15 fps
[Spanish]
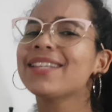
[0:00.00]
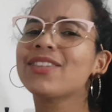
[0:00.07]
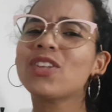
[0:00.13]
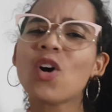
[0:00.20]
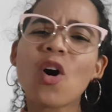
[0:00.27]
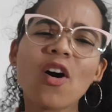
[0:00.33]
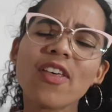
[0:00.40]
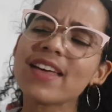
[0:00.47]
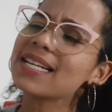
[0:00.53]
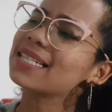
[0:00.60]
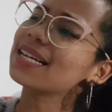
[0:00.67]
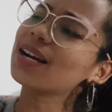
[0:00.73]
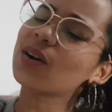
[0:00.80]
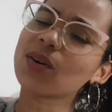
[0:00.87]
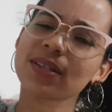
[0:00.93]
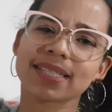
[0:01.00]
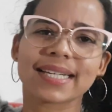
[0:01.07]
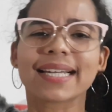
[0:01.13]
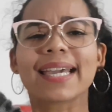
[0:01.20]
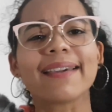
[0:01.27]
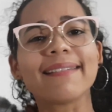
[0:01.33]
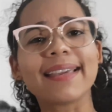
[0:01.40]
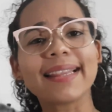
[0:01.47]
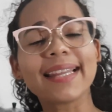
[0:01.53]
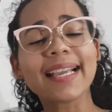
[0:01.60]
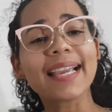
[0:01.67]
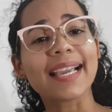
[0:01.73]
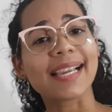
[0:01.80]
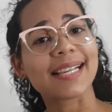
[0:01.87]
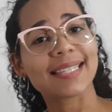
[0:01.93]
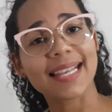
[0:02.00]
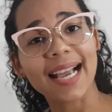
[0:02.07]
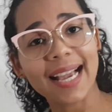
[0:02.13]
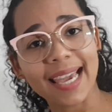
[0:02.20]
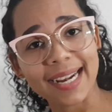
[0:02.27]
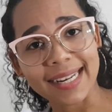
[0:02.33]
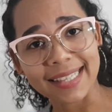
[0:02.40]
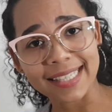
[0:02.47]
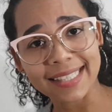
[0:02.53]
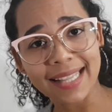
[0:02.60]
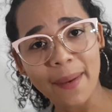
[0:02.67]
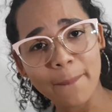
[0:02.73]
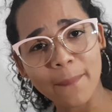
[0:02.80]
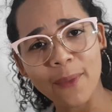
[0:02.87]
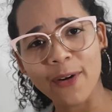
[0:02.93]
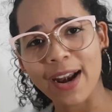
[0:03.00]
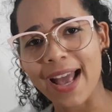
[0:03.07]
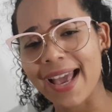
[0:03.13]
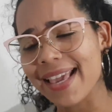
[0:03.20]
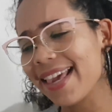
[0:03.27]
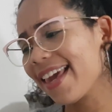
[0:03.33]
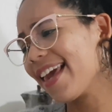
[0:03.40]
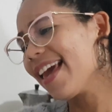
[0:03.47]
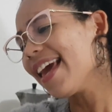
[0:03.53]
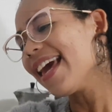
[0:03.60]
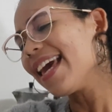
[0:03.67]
todas esas cosas que venden en esas carretitas por ahí